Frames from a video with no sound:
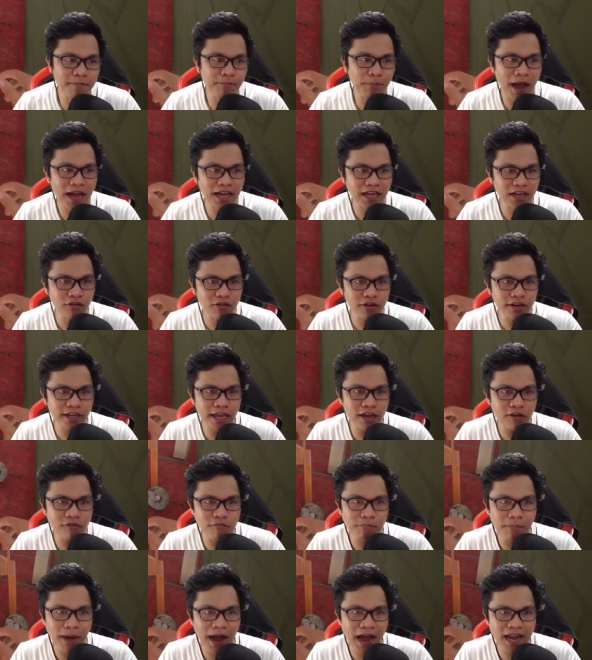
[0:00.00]
Bago na
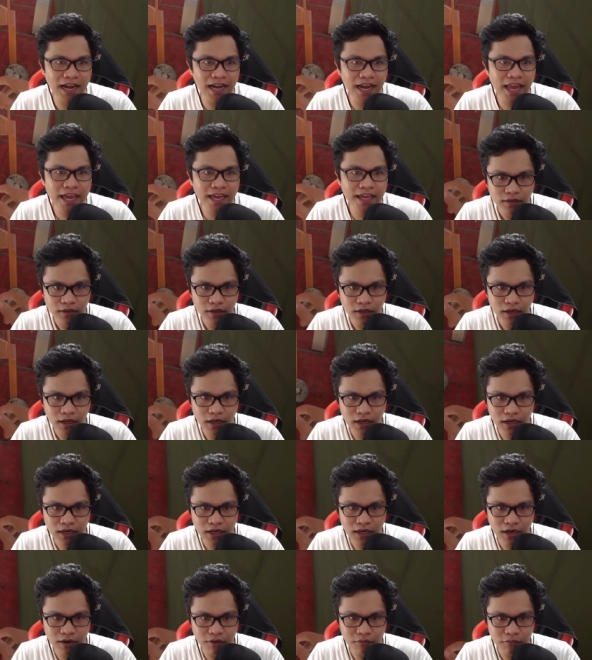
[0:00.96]
kong balik!
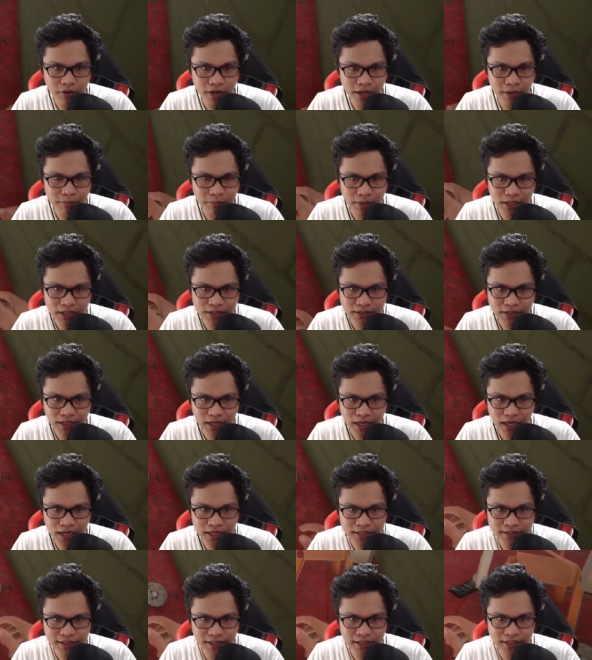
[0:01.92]
Akaway
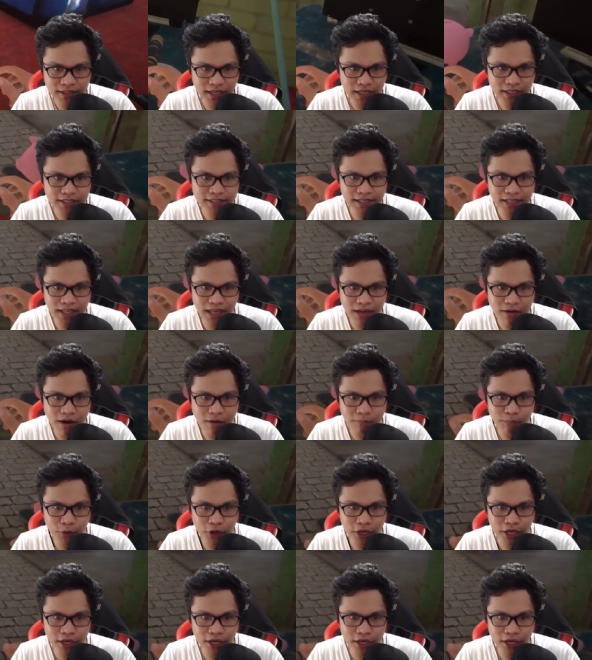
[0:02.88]
batasan. Kinsa naman po